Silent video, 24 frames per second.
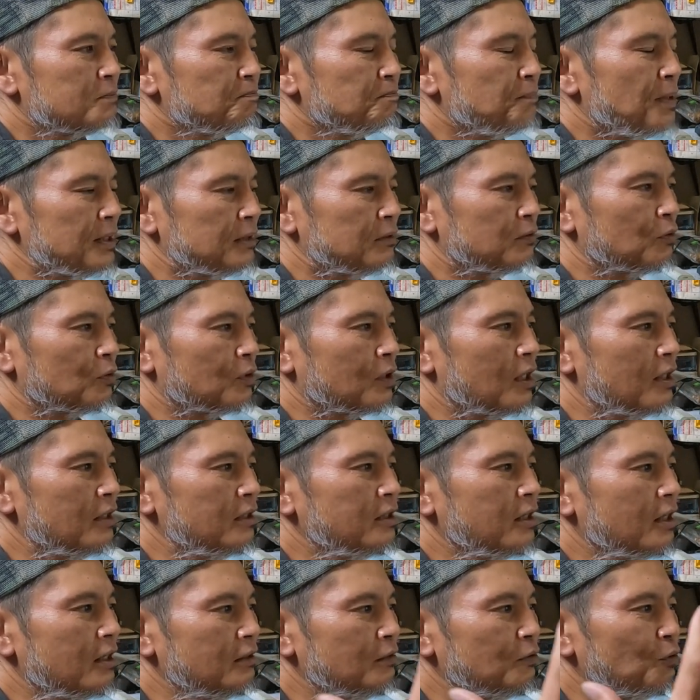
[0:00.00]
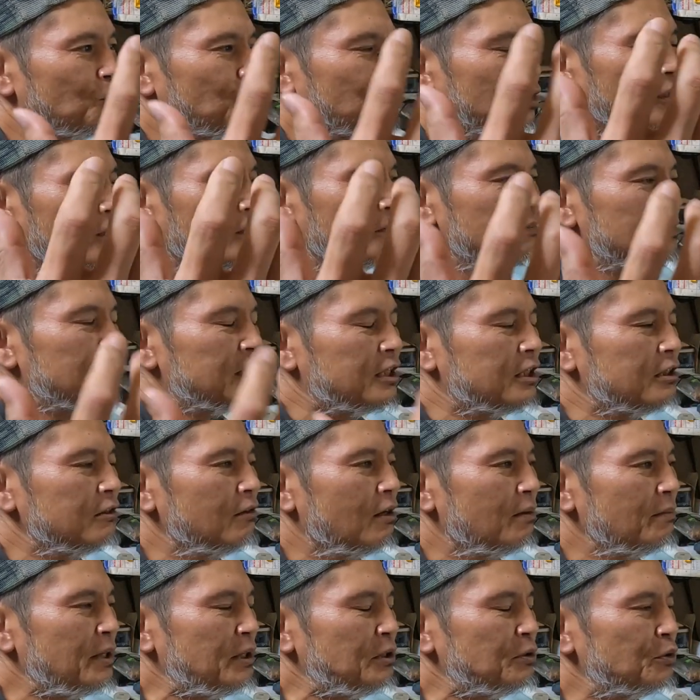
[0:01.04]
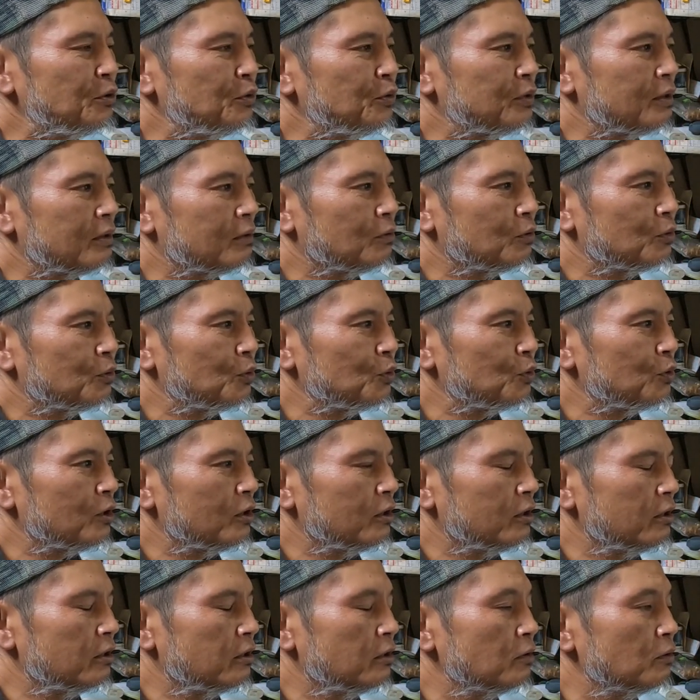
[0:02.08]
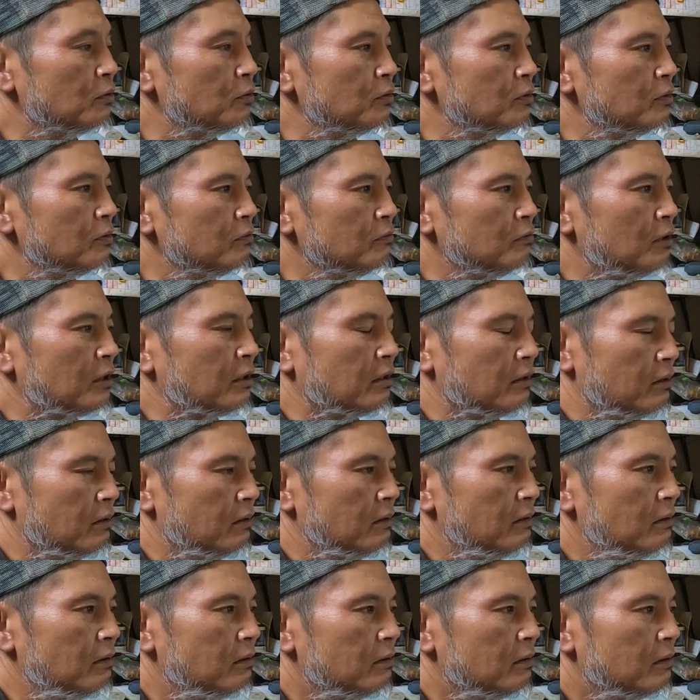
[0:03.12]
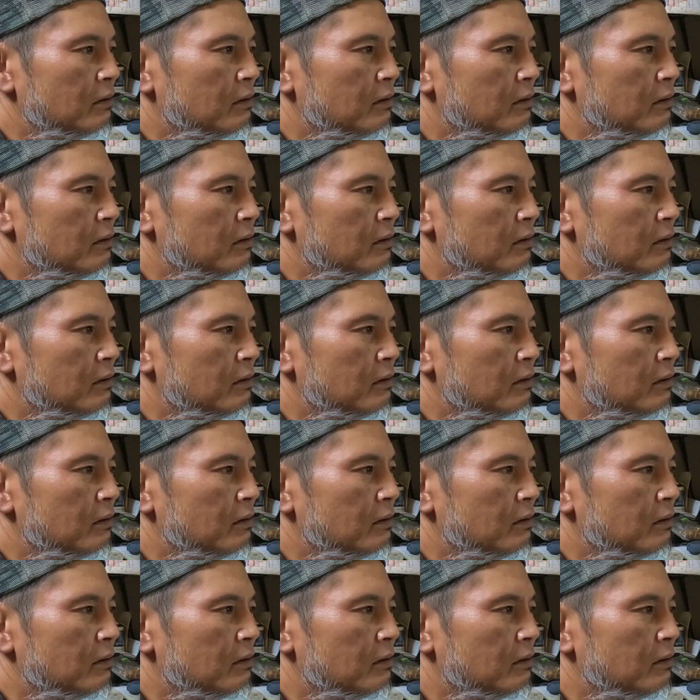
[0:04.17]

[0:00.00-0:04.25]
パッと外見とかで見極めるようなことってできるわけ、はい、いや